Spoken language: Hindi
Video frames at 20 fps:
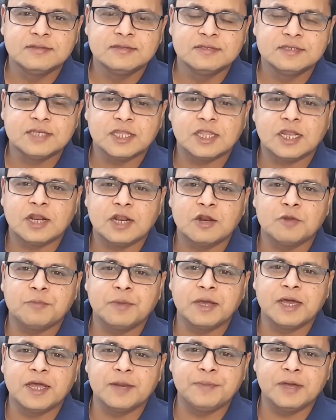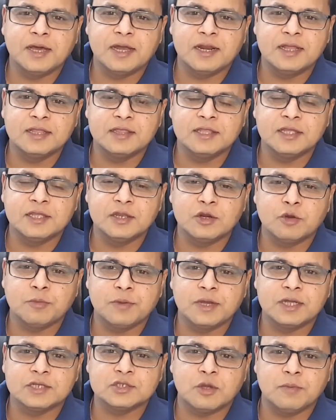सत्रह रुपये घर पे आ रहे हैं तीन
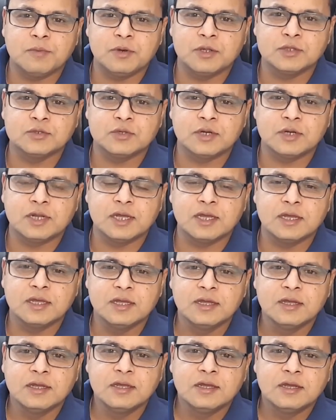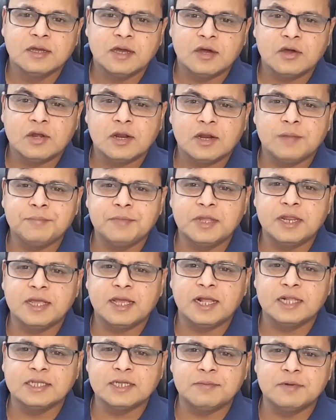रुपये का स्टॉप लॉस हो रहा है और अब मेरे
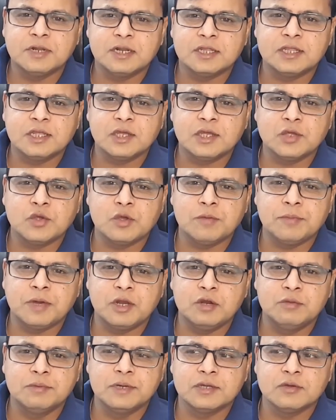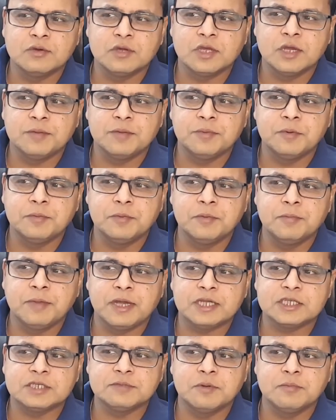ख्याल से आप डरते क्यों मालूम है क्योंकि अभी भी
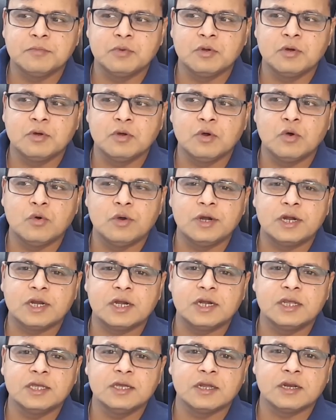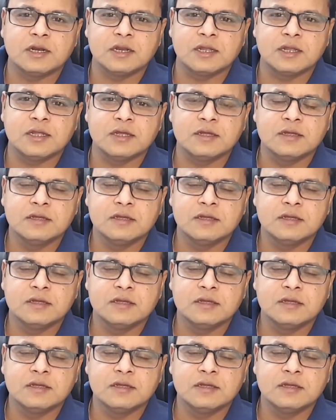मैक्सिमम लोग ओवर ट्रेडिंग कर रहे हैं